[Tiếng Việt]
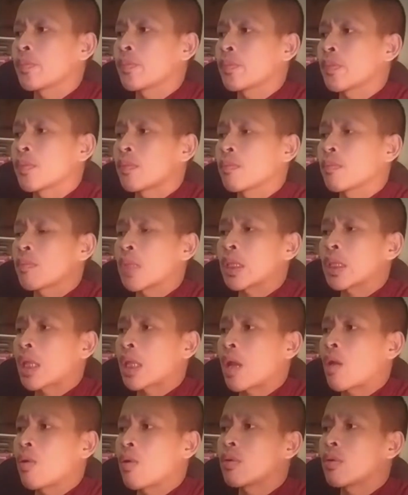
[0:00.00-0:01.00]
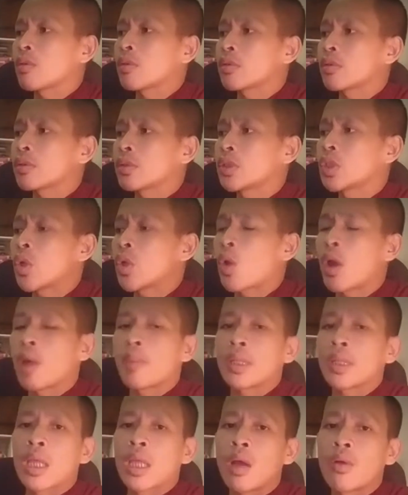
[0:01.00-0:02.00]
bắt tàu cho bắt
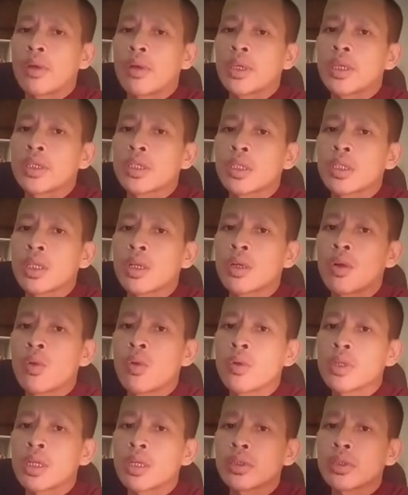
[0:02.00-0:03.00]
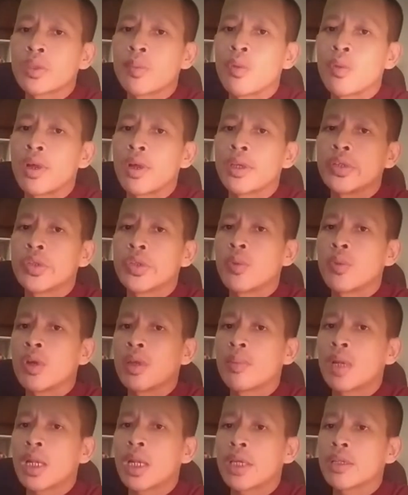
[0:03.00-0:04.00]
tàu ấy cái chết thật cố chẳng cho ấy bắt
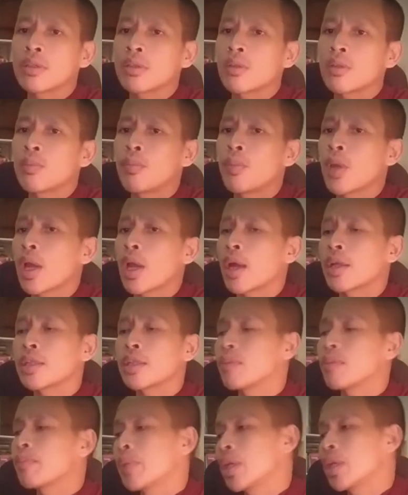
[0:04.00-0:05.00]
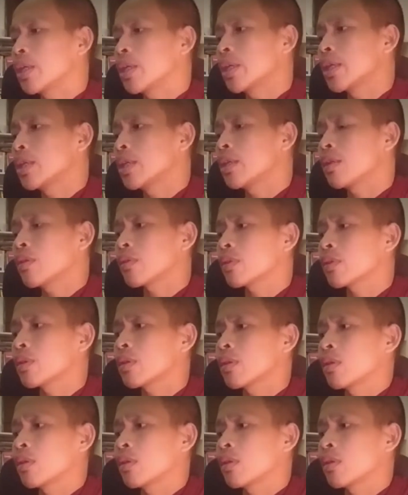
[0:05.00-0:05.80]
lấy chẳng tôi quẹt anh nhầm phê nó nông tôi